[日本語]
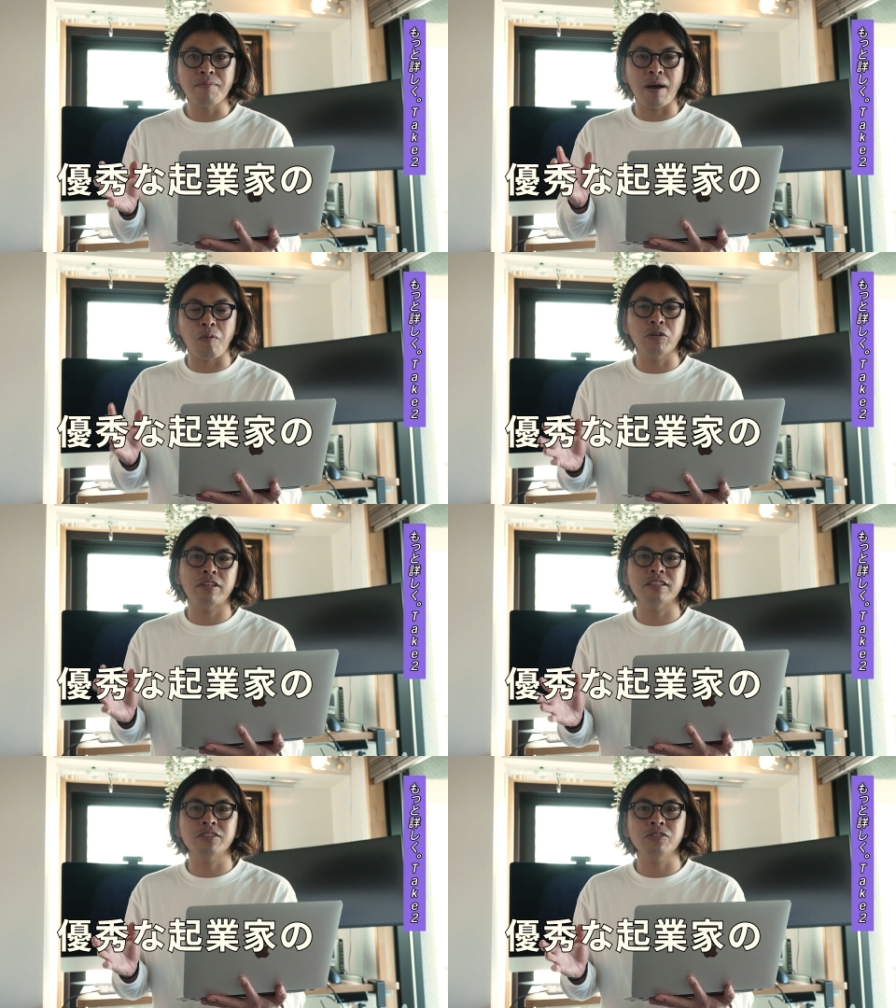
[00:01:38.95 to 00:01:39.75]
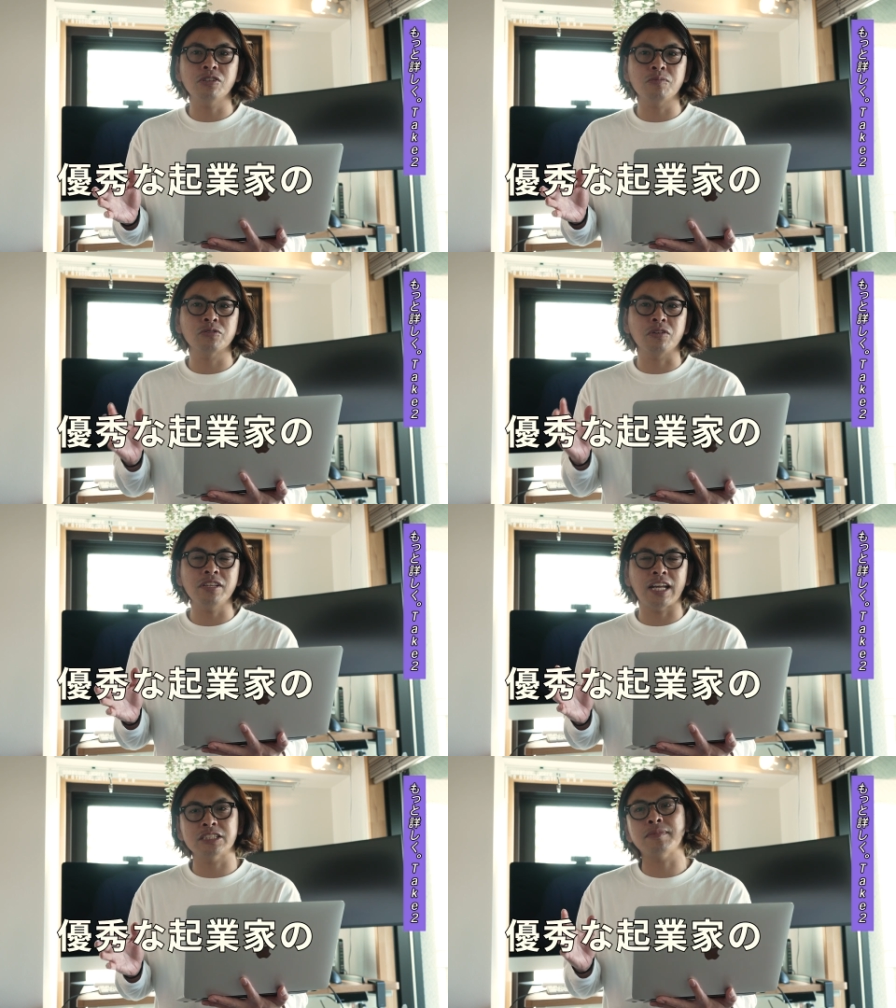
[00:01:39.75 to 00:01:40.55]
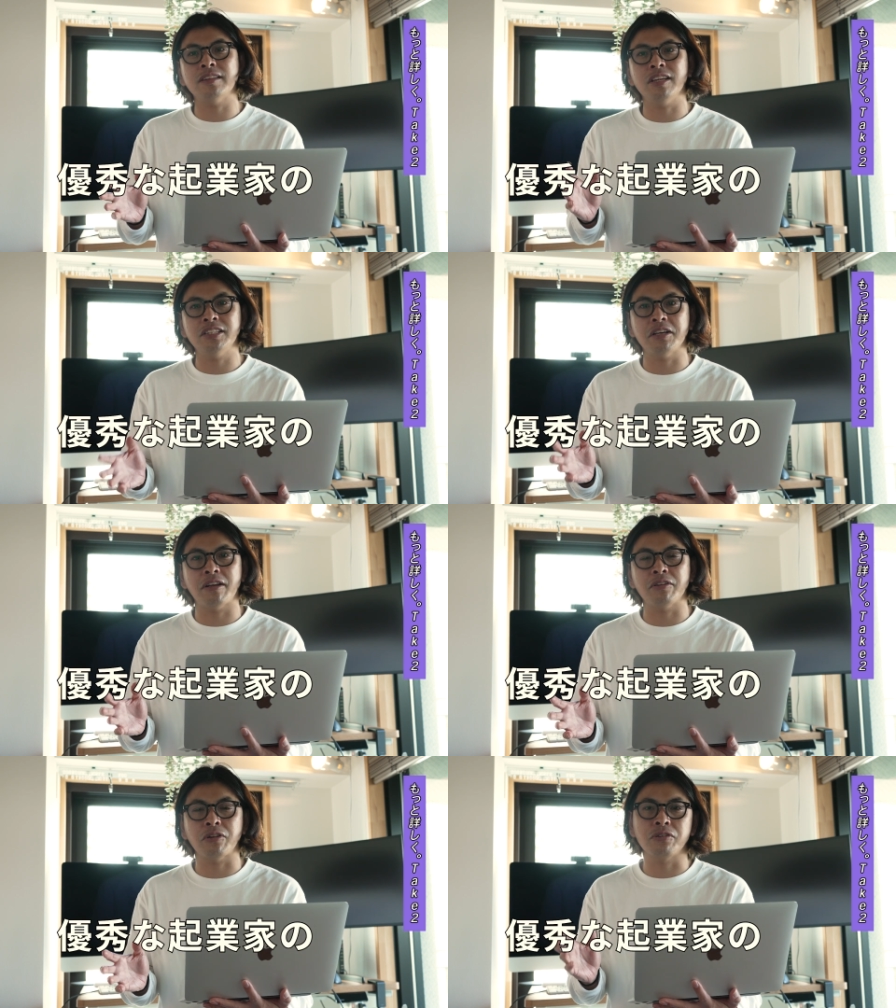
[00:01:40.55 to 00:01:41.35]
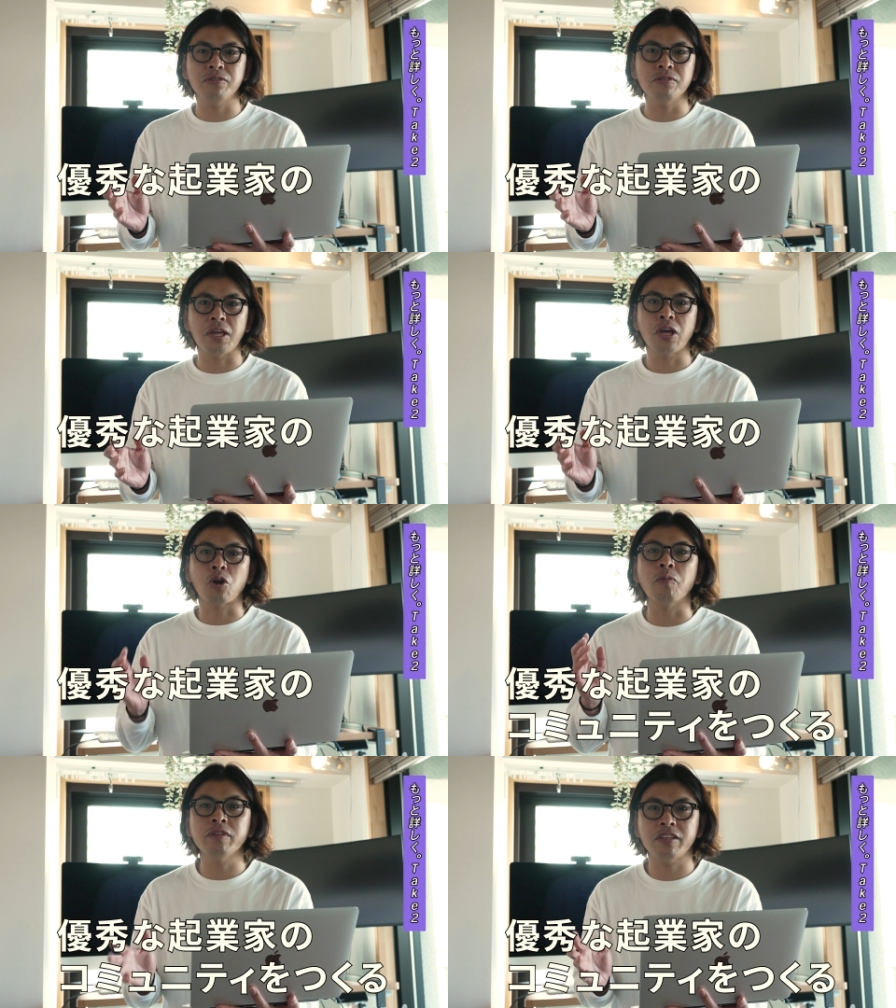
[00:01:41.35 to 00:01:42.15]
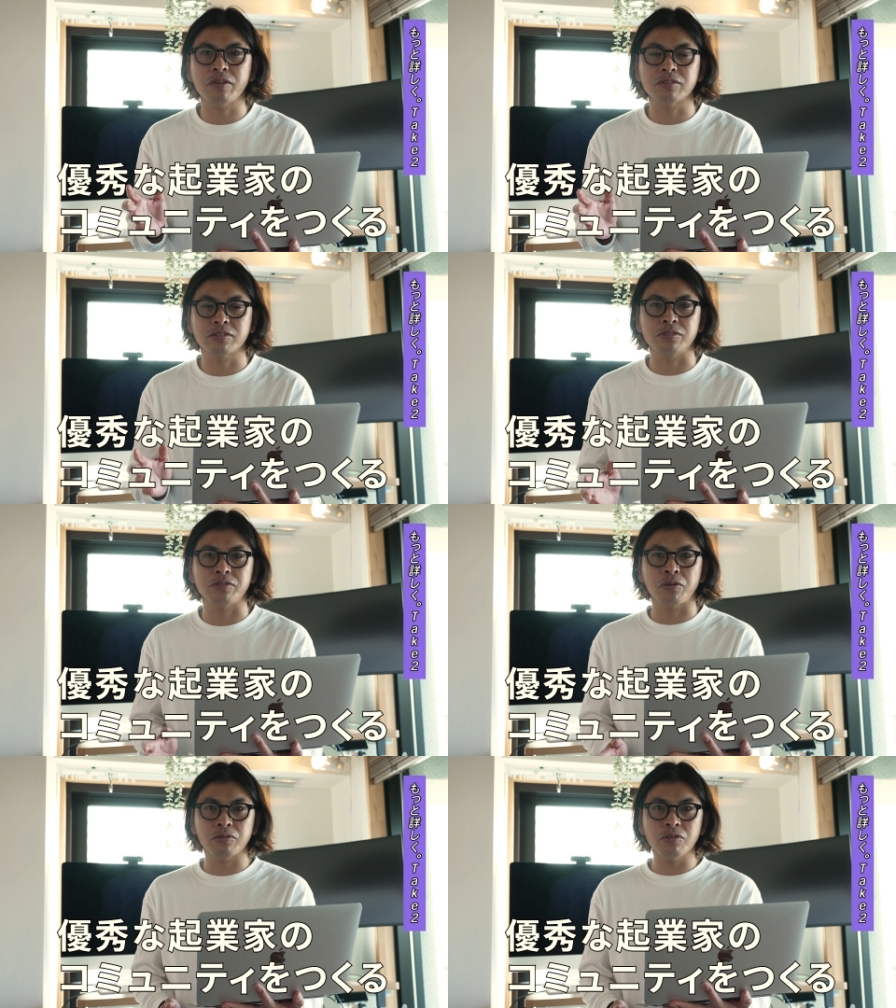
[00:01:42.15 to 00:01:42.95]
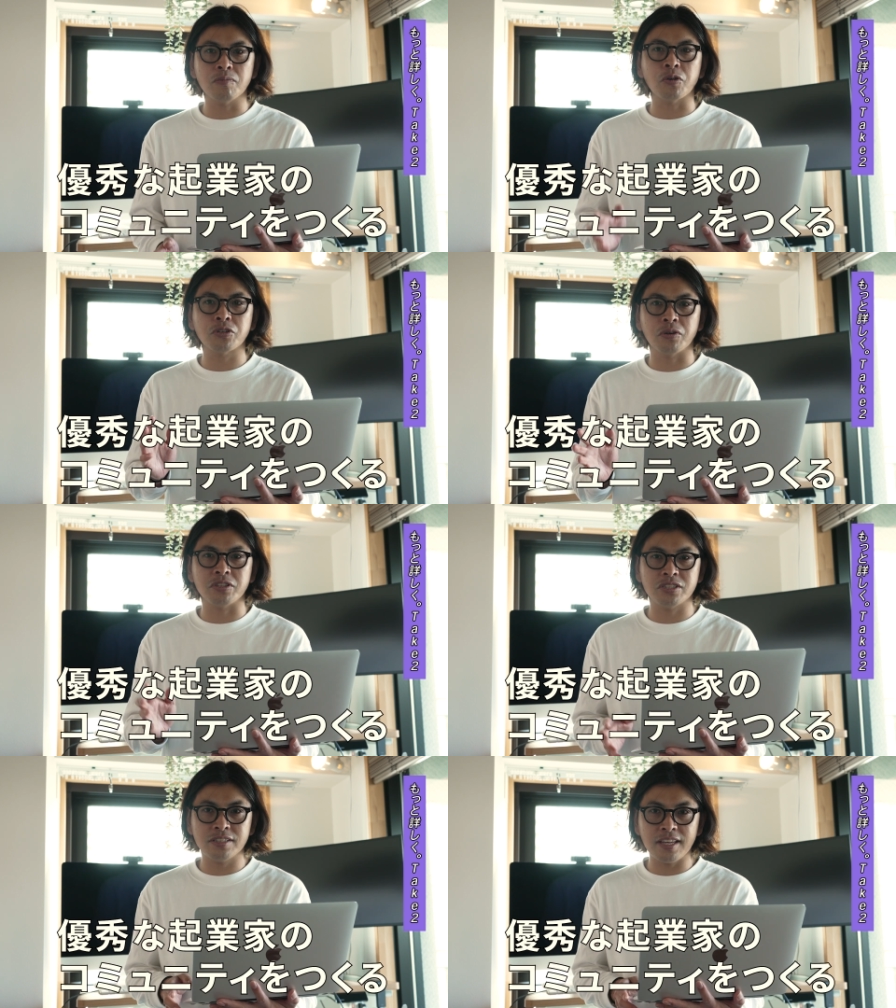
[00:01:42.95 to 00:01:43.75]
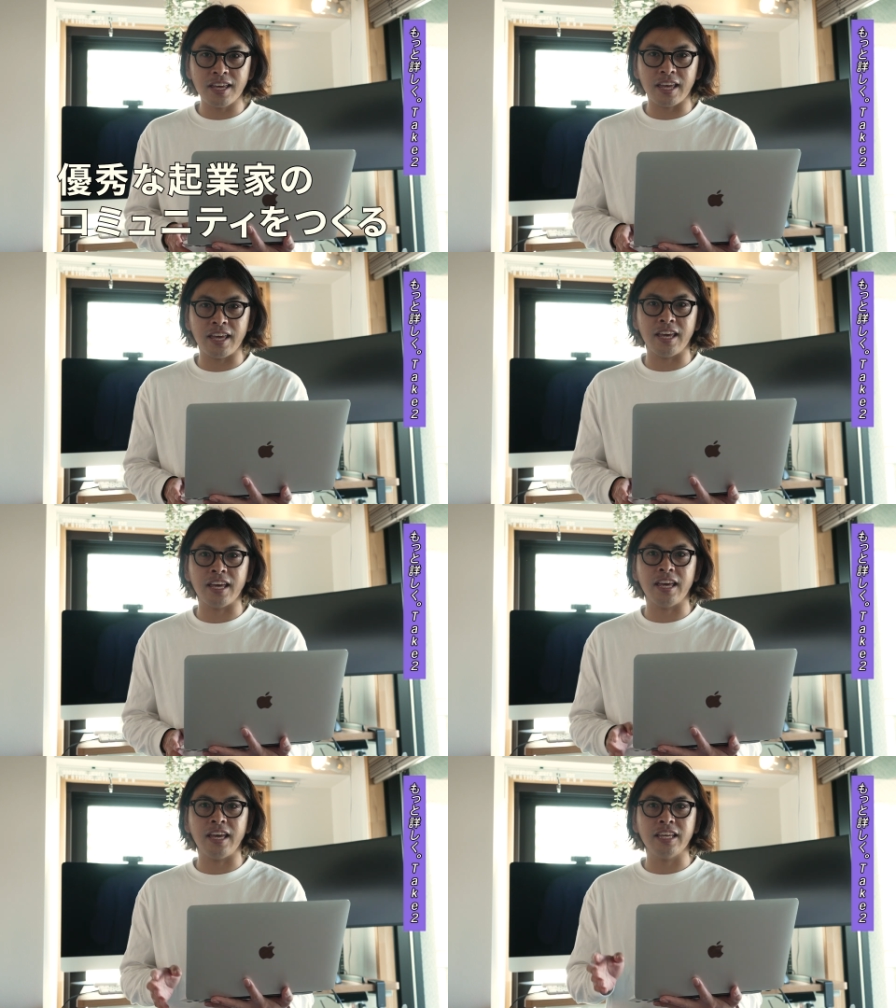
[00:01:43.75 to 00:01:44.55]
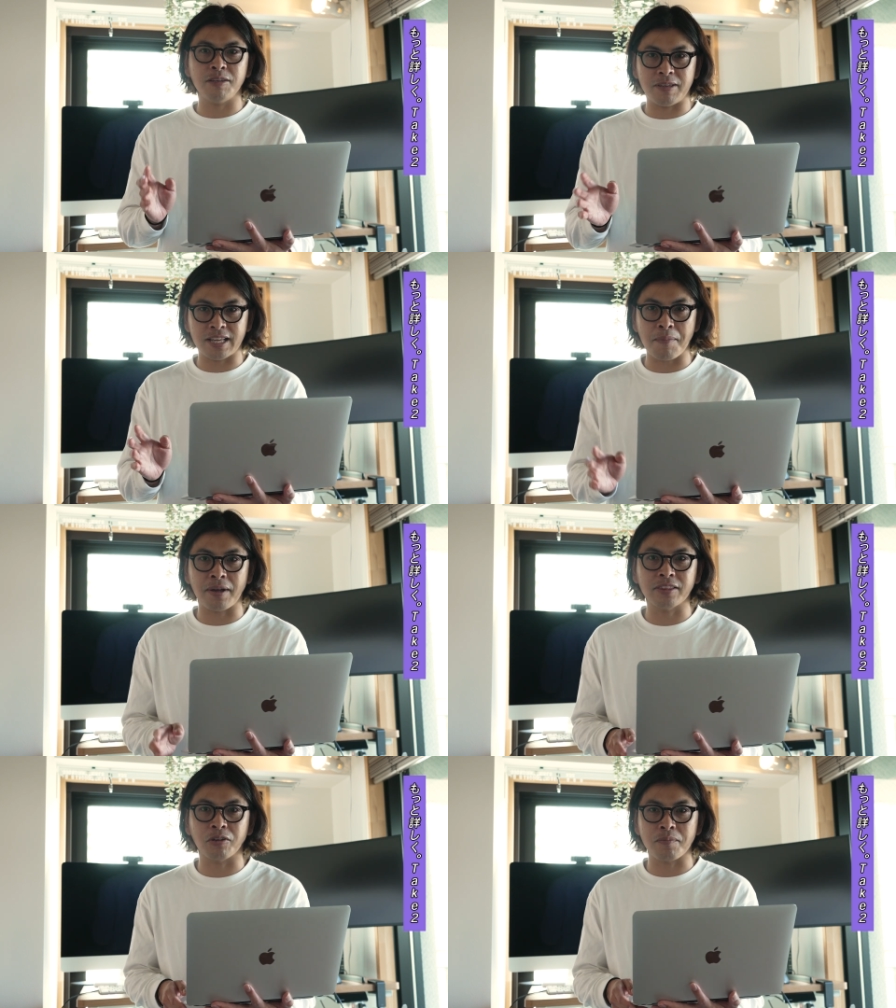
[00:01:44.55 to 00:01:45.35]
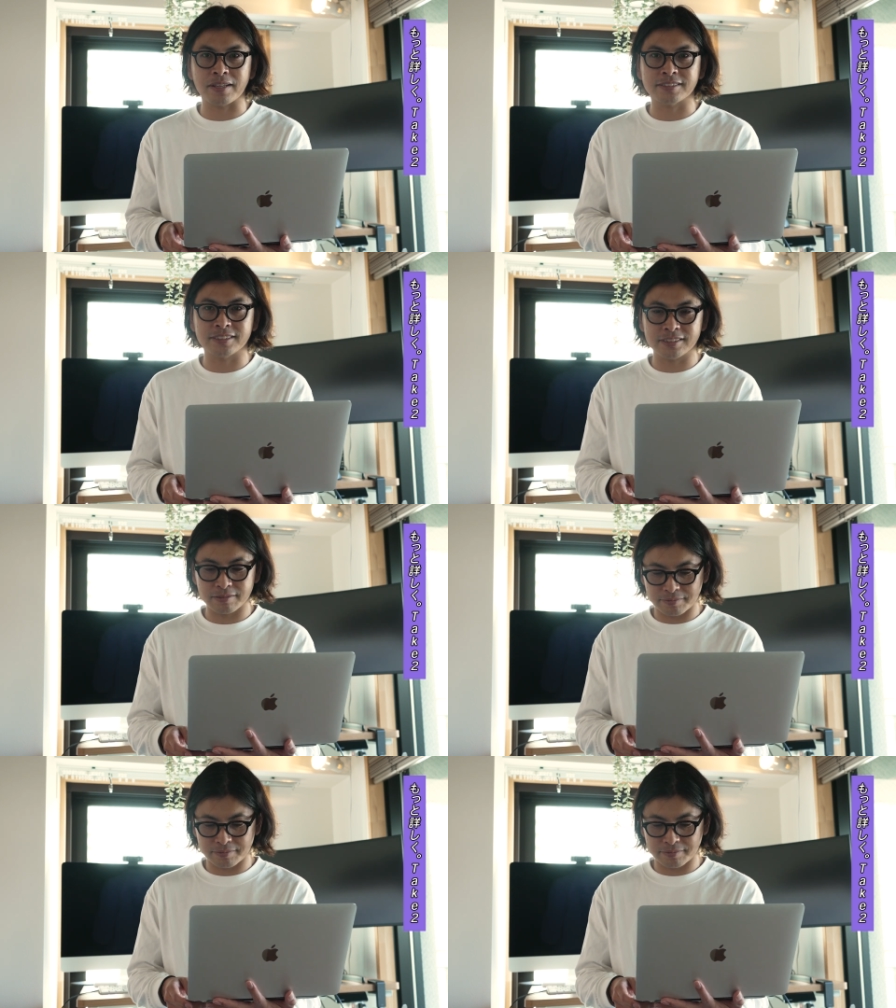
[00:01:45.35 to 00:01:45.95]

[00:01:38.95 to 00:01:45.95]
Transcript: まあ僕たちの元に集まってきてくれるというコミュニティを作るということを目標にして、えー、日々頑張っております。